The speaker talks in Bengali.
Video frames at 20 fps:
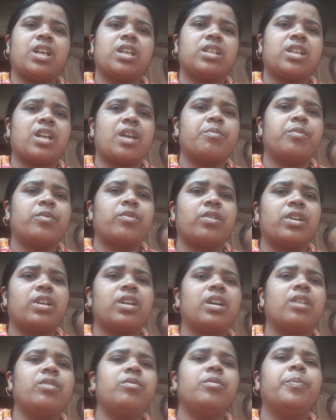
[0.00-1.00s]
সাবস্ক্রাইব
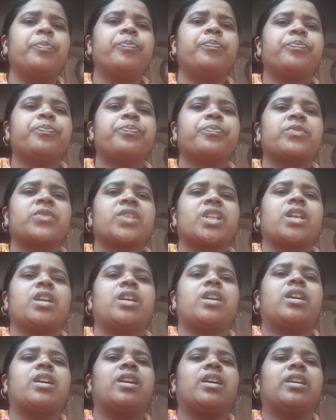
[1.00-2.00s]
করে নাও
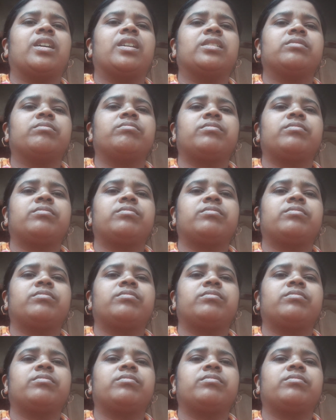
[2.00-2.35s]
আর